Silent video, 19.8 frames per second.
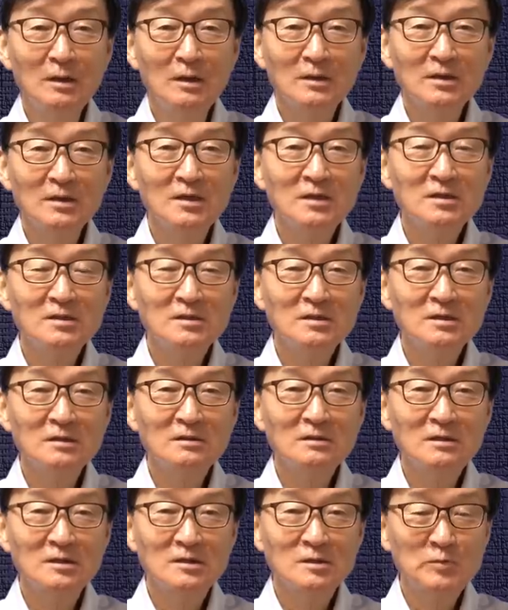
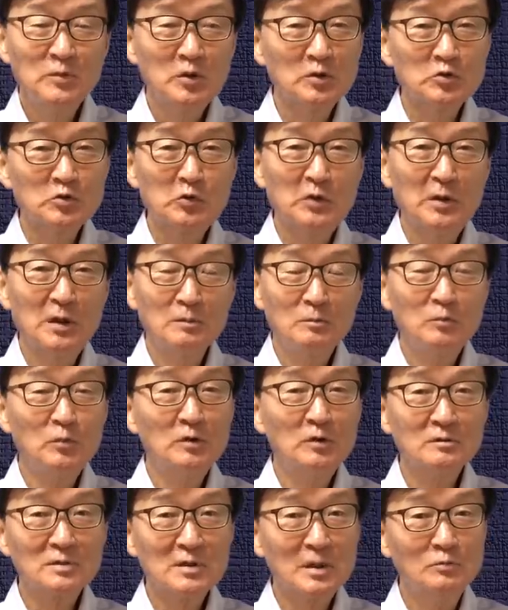2020년 초에는
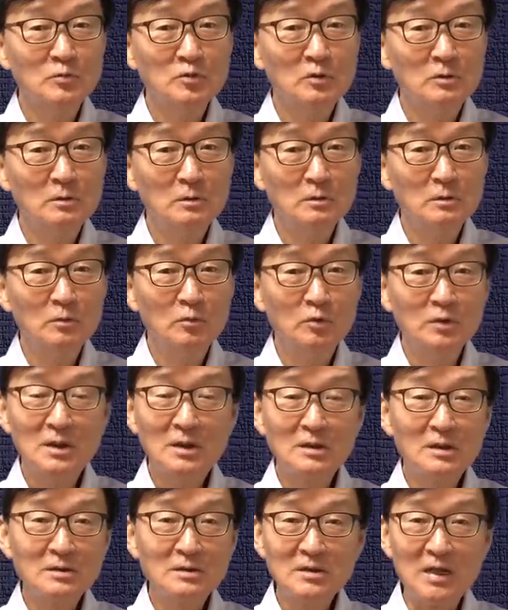뭐
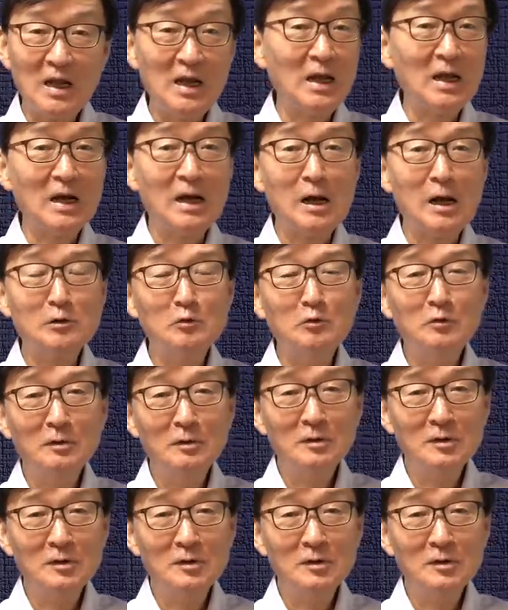삼성보다 잘 나가고